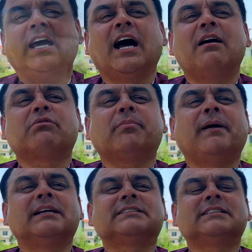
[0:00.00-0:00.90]
है आपके
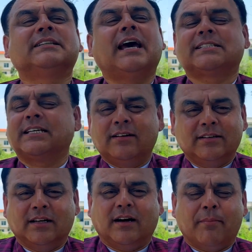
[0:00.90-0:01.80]
पास ऐसे
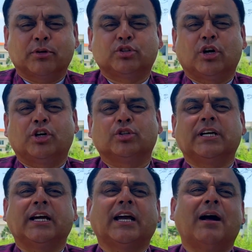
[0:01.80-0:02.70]
अपॉर्चुनिटी
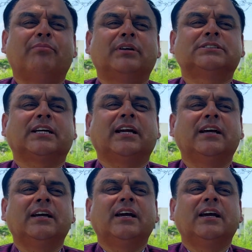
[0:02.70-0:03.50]
होती है कि आप फर्ज करें